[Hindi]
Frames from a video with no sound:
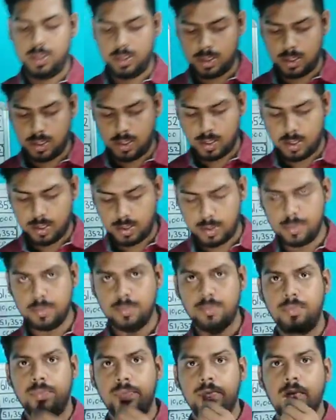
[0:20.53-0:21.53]
ठीक आ रहा है
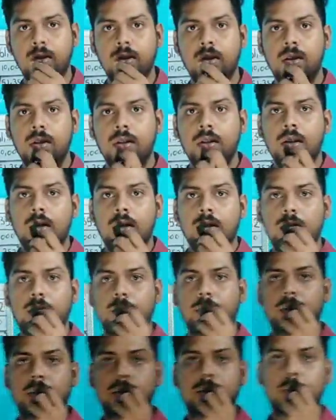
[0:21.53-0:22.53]
तो
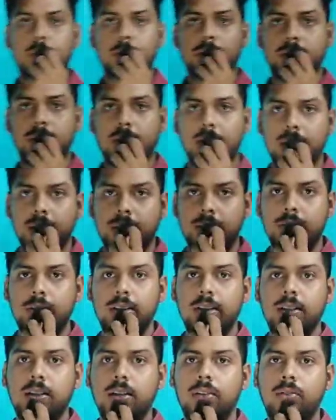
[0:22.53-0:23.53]
फ्रेंड्स बहुत सारा
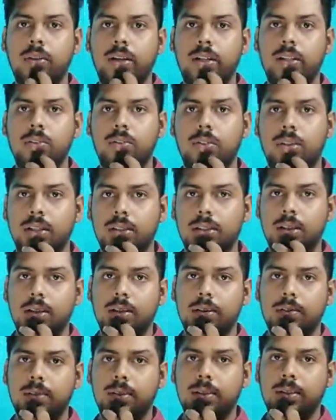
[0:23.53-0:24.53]
स्टूडेंट का क्वारी हो रहा था
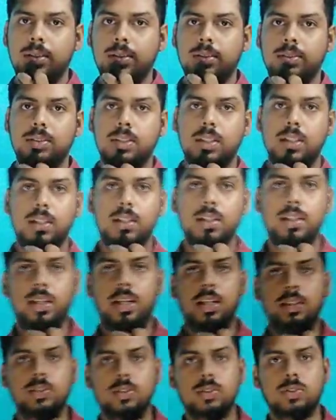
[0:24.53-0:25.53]
कि सर
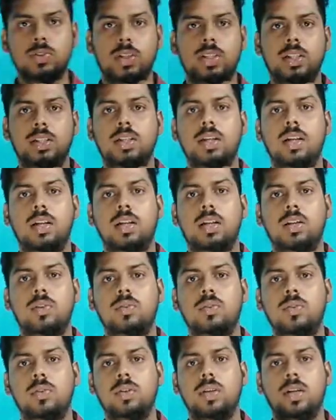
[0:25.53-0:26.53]
नया जो ज्वाइनिंग कर रहा है
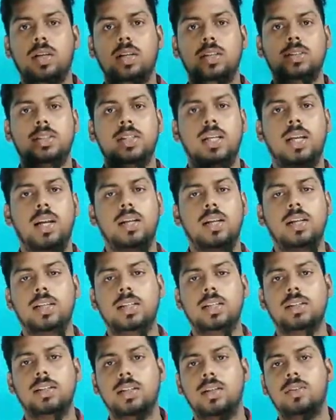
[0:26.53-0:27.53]
उन लोग का सैलरी
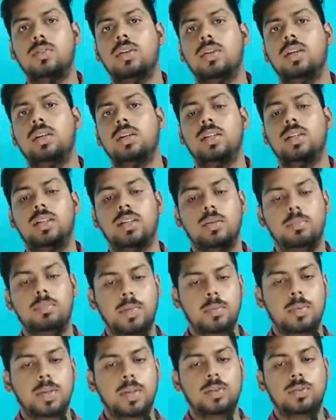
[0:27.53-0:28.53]
कितना होगा कितना
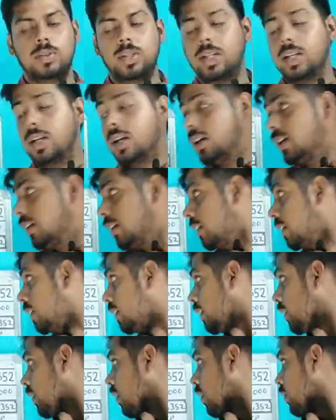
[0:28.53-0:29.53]
पेमेंट उठेगा
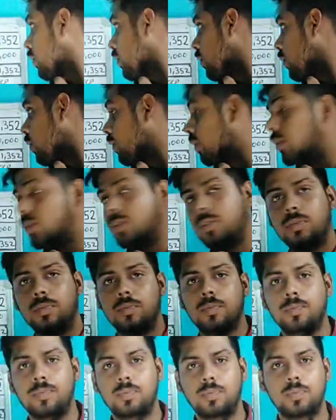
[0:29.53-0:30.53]
तो
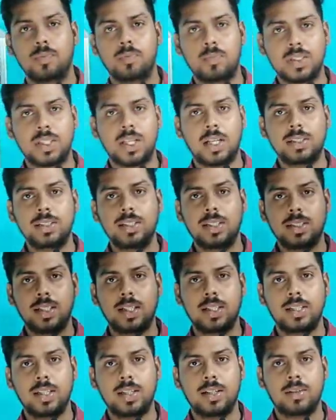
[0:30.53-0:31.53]
बता दिया
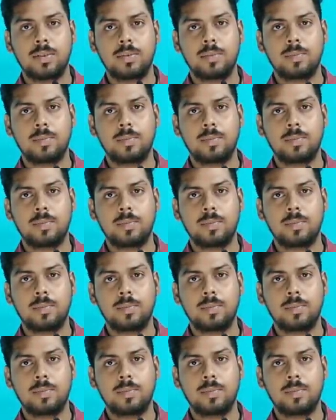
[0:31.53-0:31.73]
जाए क्या